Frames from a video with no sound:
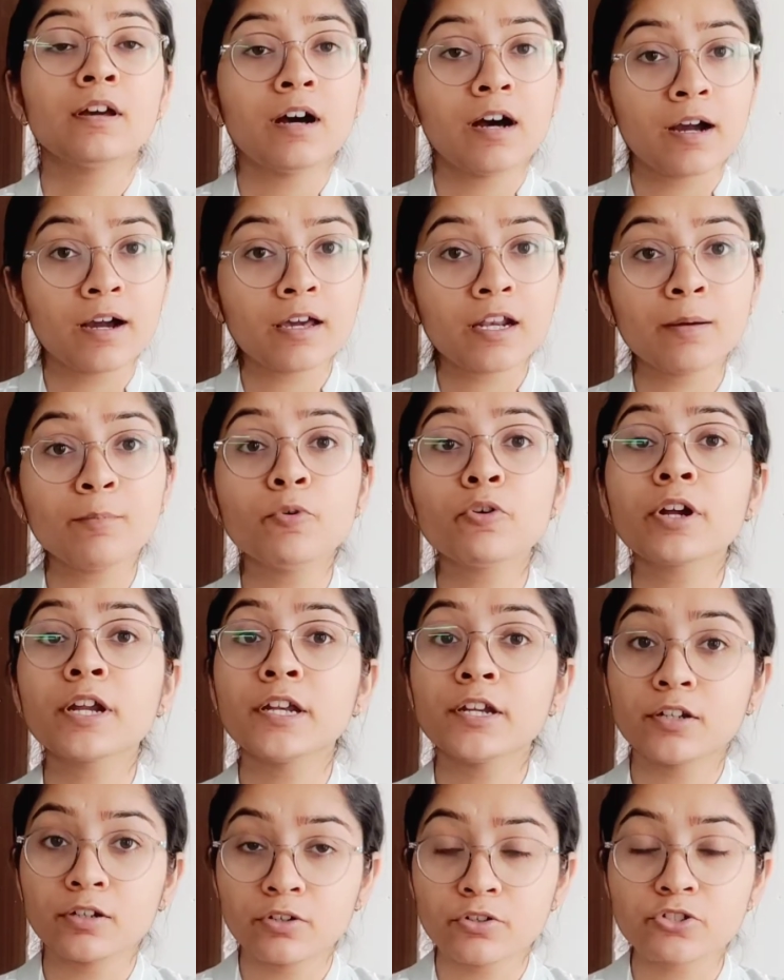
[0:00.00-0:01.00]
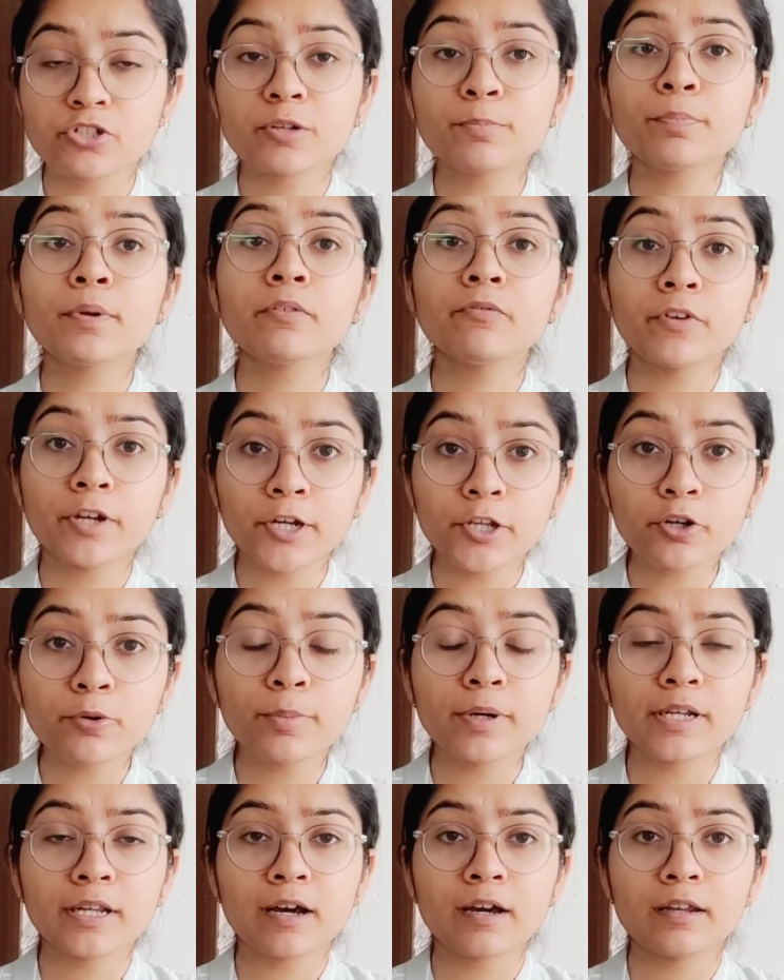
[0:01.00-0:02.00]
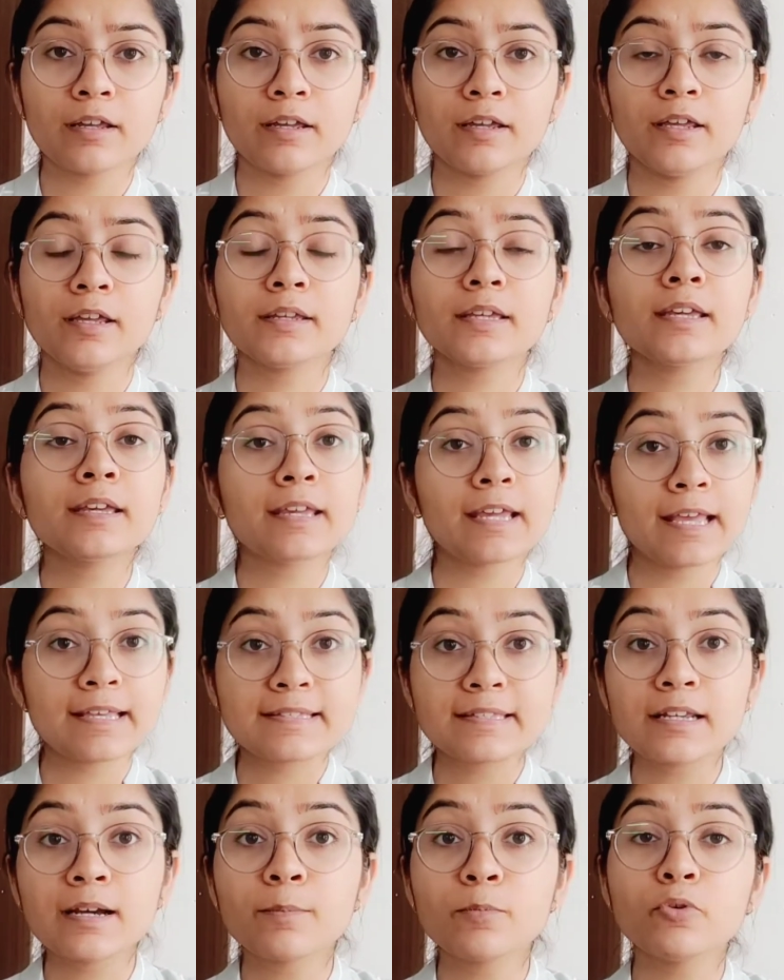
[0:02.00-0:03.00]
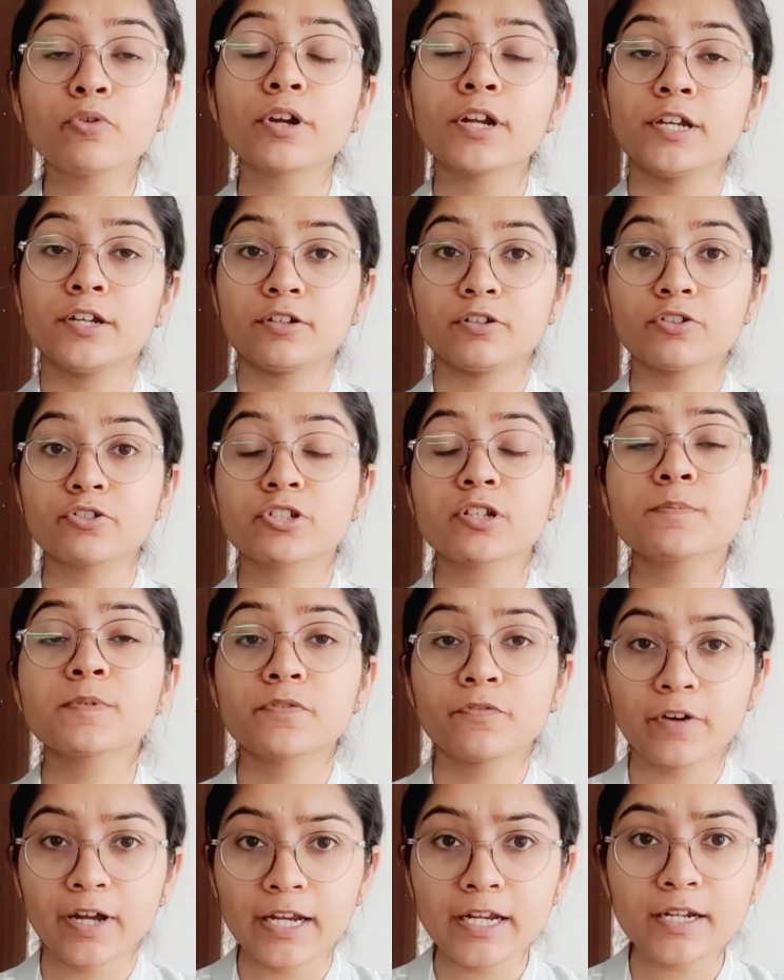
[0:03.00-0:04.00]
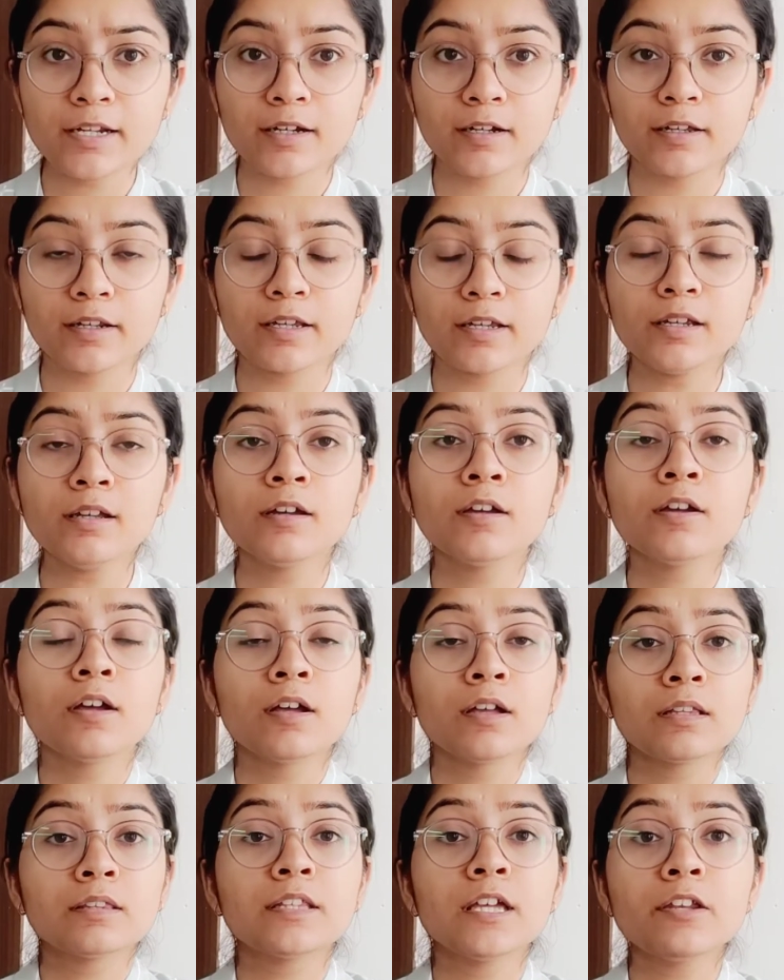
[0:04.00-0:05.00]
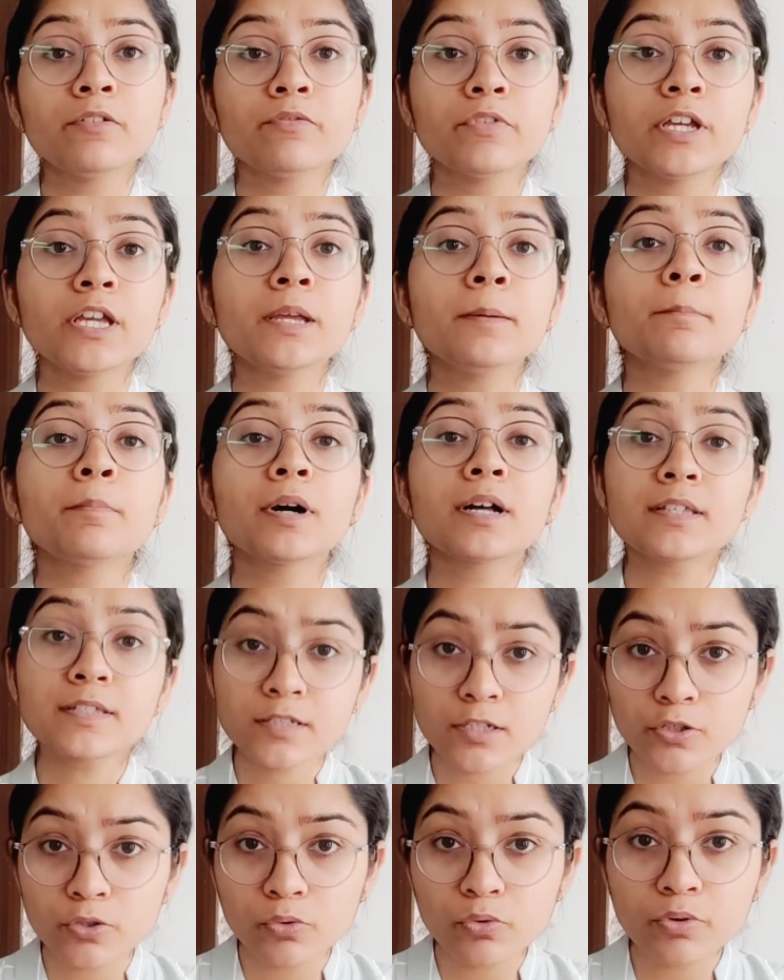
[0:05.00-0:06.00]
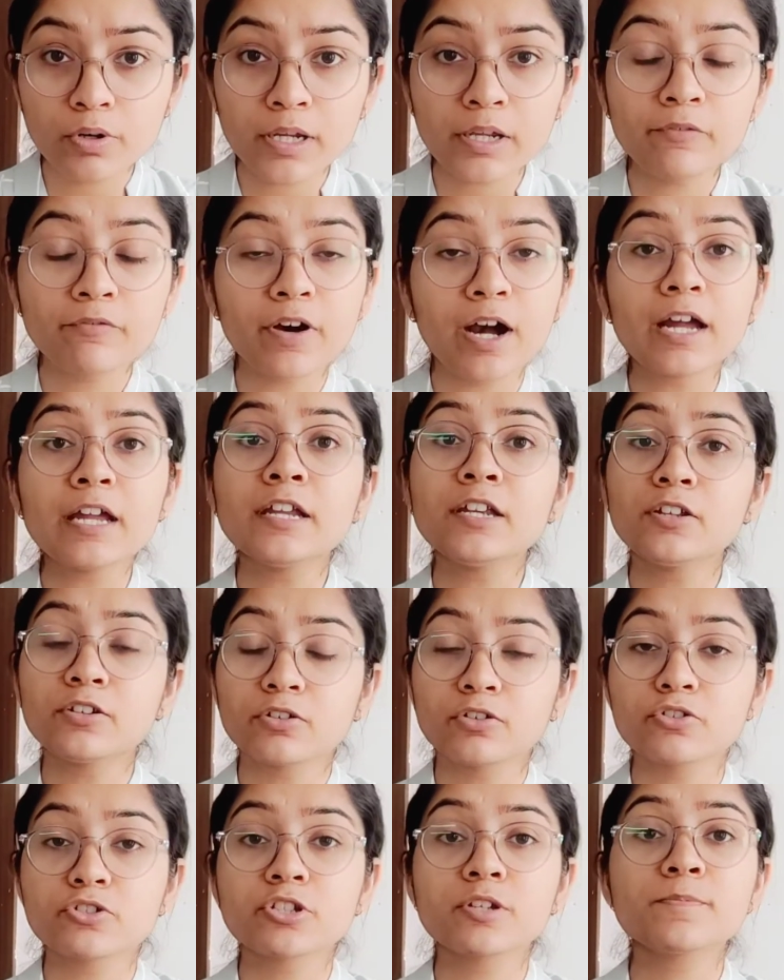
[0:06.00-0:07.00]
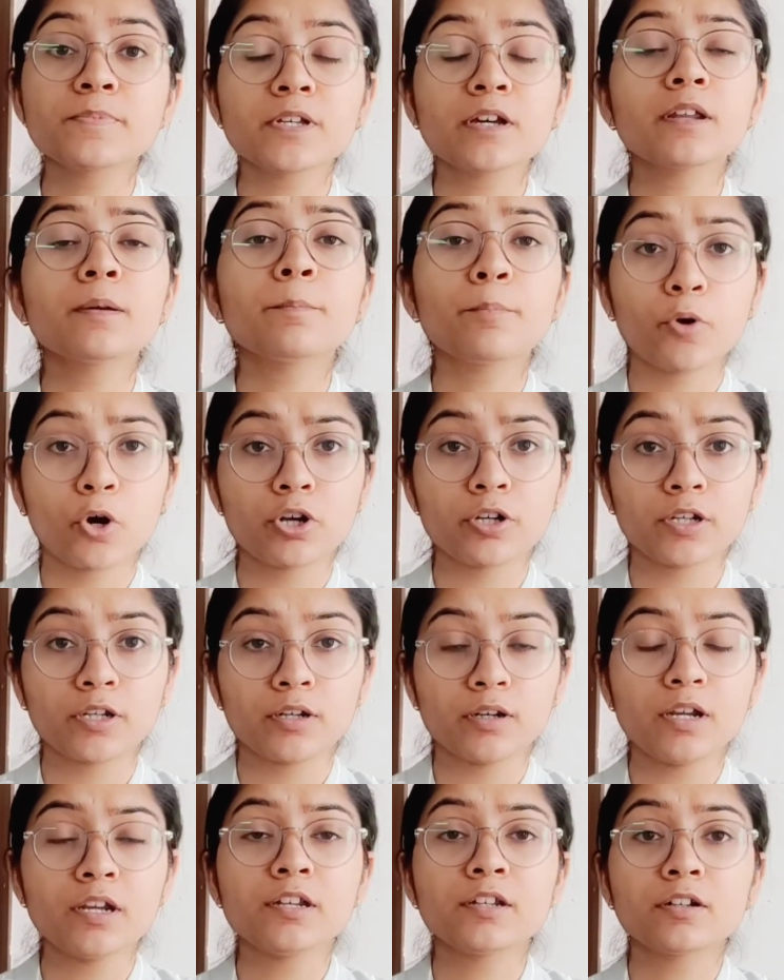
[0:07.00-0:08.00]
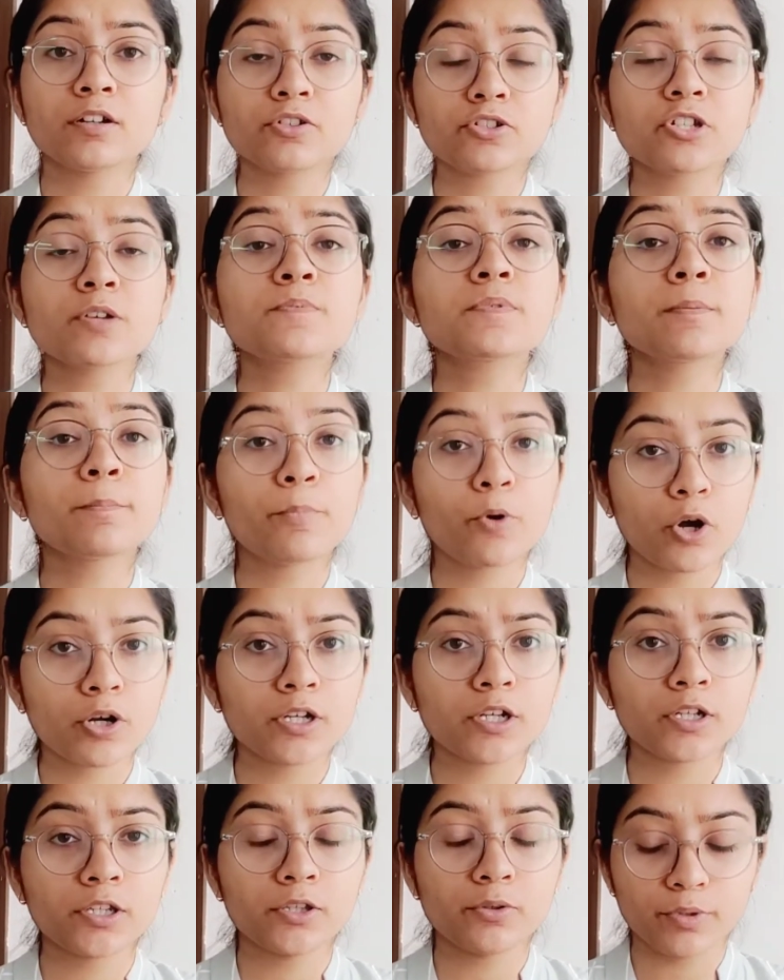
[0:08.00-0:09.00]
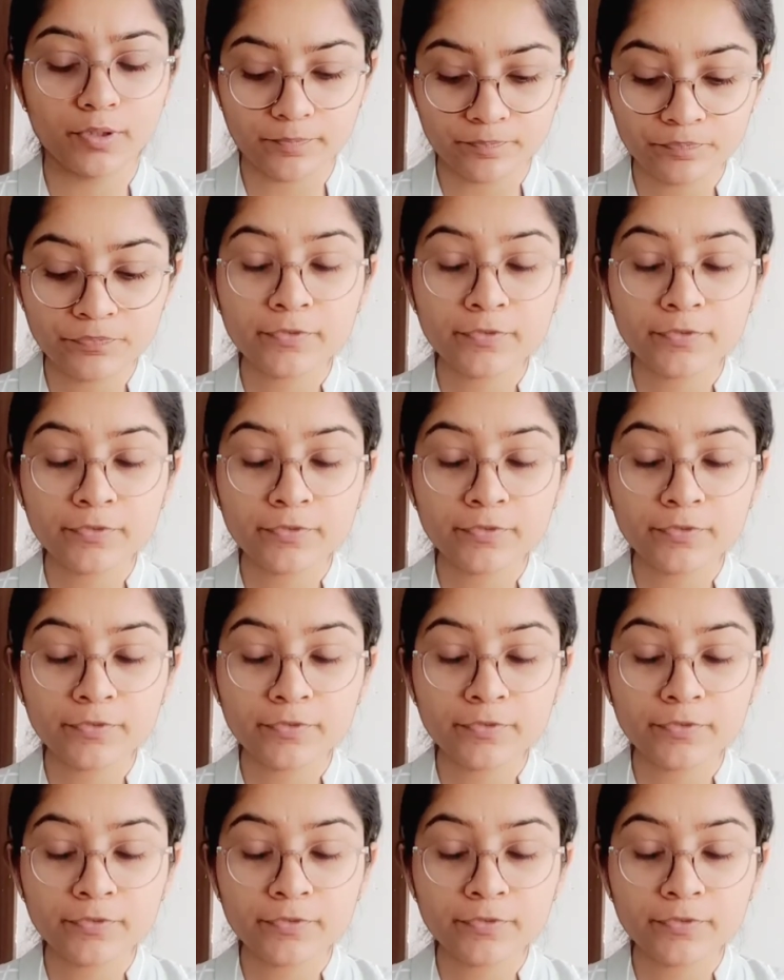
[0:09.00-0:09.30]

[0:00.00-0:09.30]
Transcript: अगर हम लोग इंटर्नशिप पे वीडियो बना रहे हैं कि कैसे हम लोग इंटर्नशिप्स फाइंड करें देन वी मस्ट नो कि वाई इंटर्नशिप्स आर इम्पॉर्टेंट इंटर्नशिप्स इम्पॉर्टेंट क्यों हैं